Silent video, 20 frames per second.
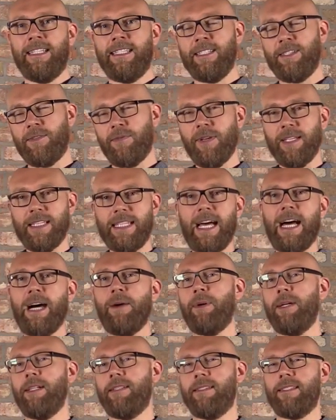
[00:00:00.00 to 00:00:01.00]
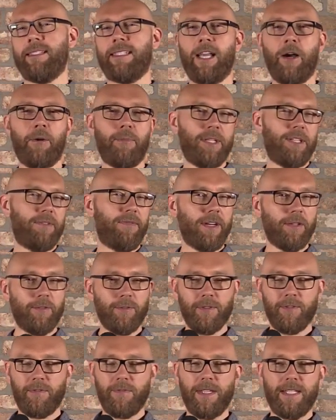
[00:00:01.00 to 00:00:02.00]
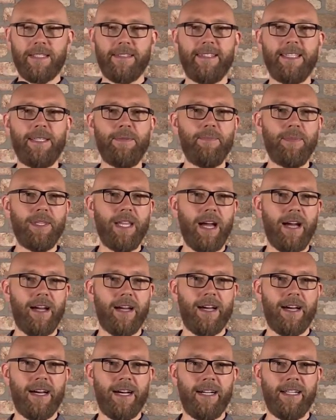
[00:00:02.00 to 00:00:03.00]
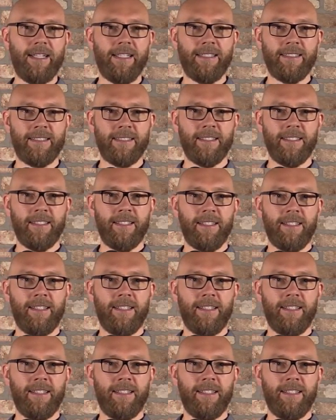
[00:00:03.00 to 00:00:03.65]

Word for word: das war damals, ich glaube, ich war ungefähr sieben Jahre alt.